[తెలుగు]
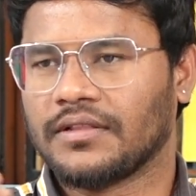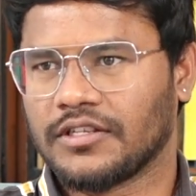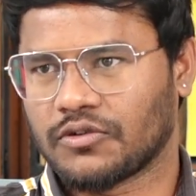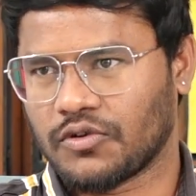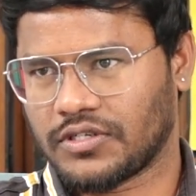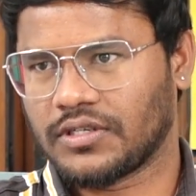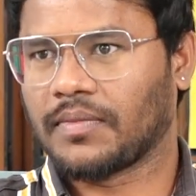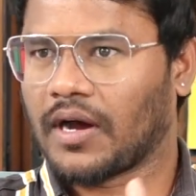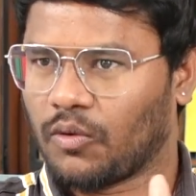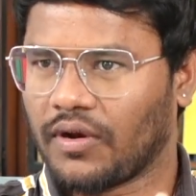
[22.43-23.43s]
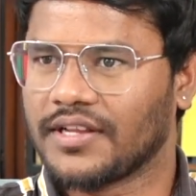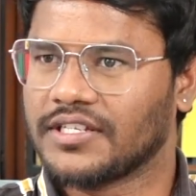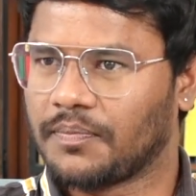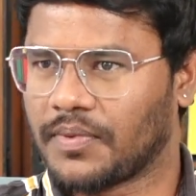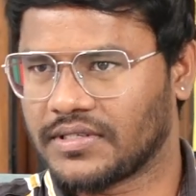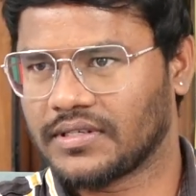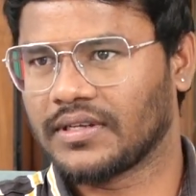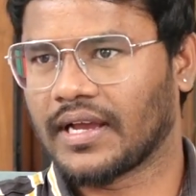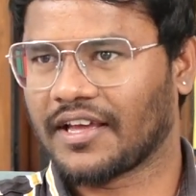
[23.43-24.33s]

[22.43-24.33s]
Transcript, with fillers: తీసుకొచ్చి మా ఊరే అని చెప్పేసి